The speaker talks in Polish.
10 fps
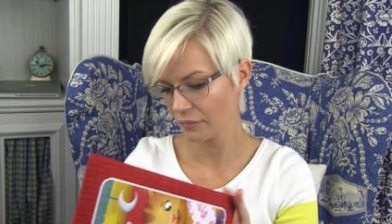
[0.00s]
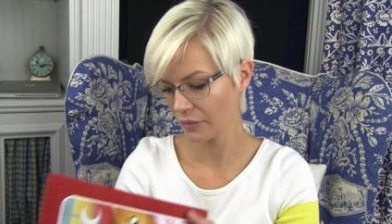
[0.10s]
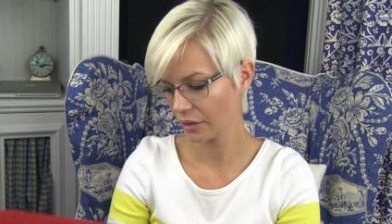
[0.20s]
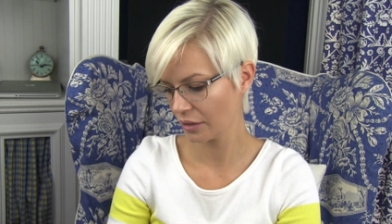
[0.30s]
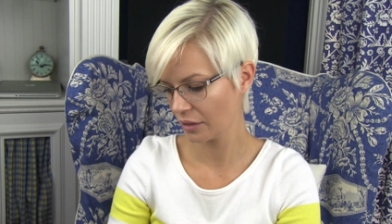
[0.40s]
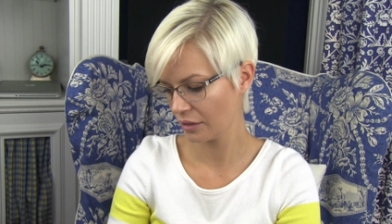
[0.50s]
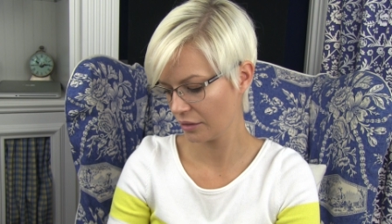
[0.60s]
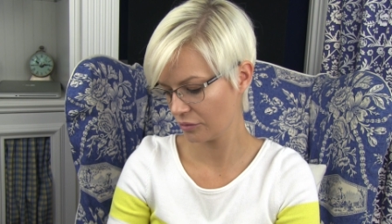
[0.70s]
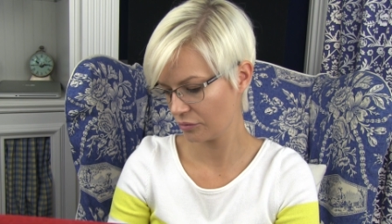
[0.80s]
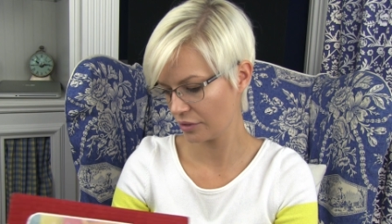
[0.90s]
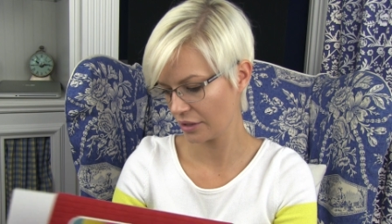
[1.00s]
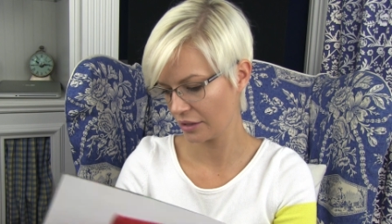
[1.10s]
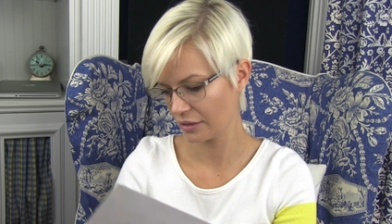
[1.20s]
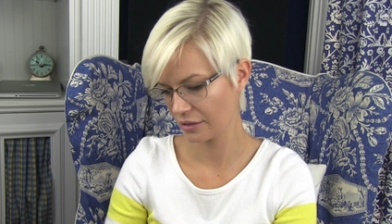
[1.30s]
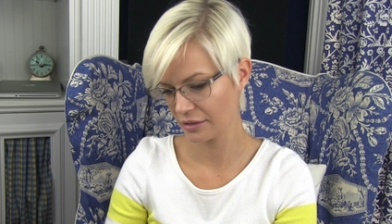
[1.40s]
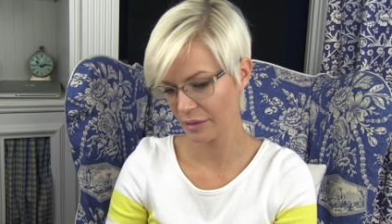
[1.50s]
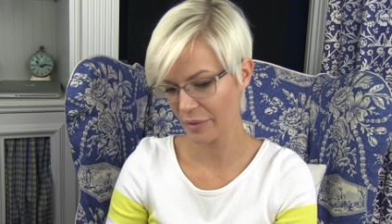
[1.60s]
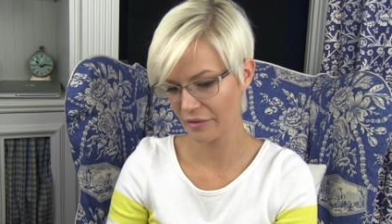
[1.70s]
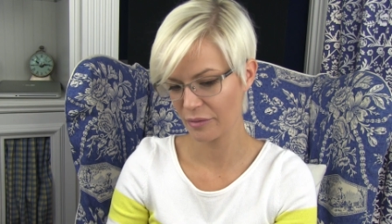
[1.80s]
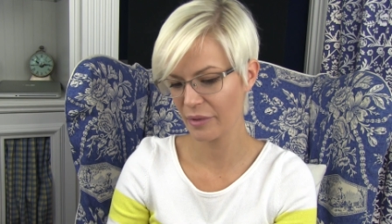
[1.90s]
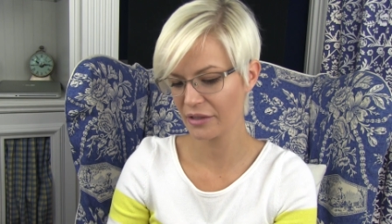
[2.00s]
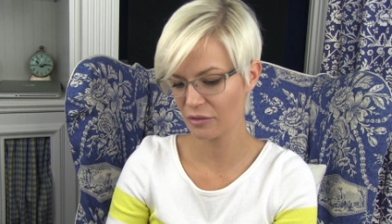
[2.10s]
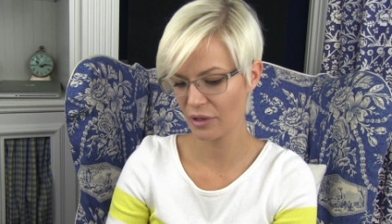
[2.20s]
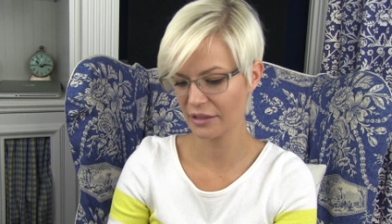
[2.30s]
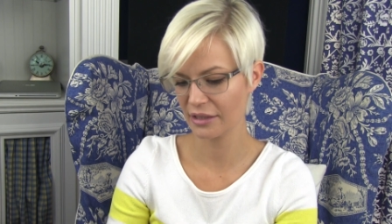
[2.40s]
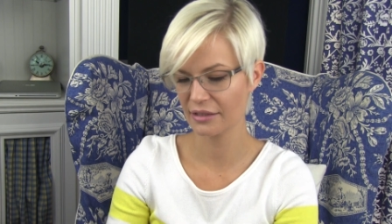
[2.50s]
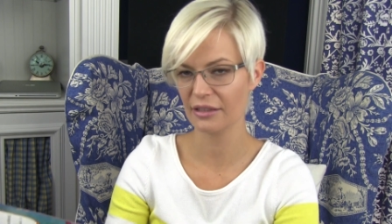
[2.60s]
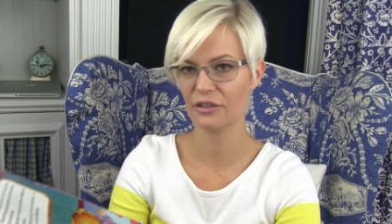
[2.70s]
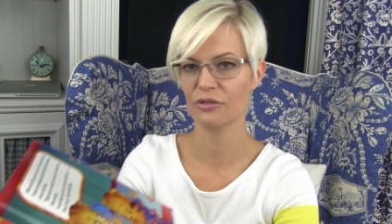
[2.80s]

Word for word: Mm, I tutaj jest naprawdę bardzo ładnie jest ta